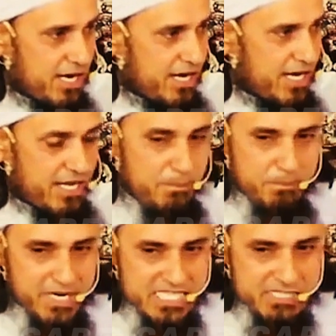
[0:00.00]
अल्लाह ने
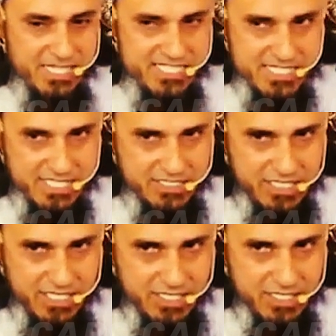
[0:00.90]
मरज में इजाजत
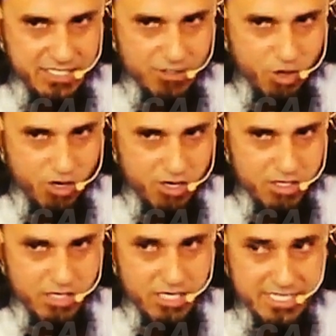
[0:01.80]
दी
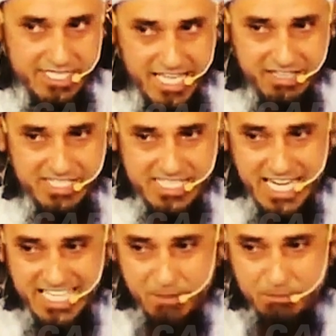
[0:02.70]
और यही वजह
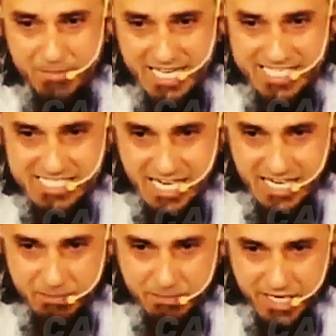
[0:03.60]
है कि मरज
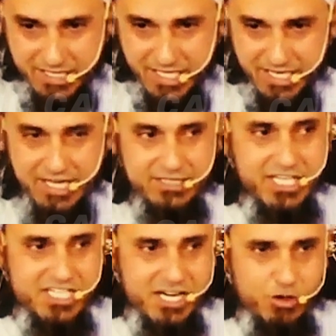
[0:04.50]
अगर बढ़ने का
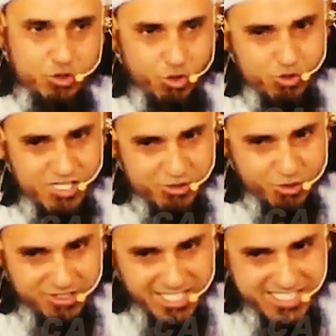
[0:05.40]
अंदेशा हो तो रोजा
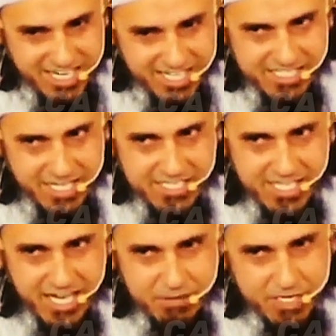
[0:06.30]
छोड़ना जायज है
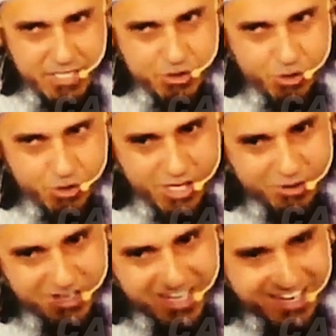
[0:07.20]
चाहे मरज छोटा
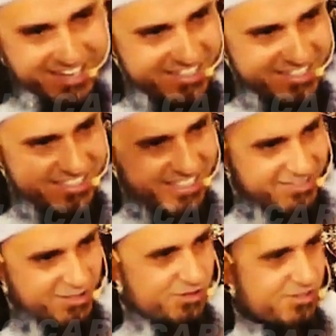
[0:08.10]
हो या
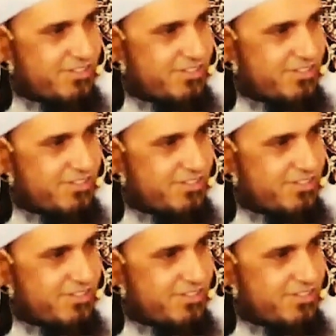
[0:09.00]
ज्यादा हो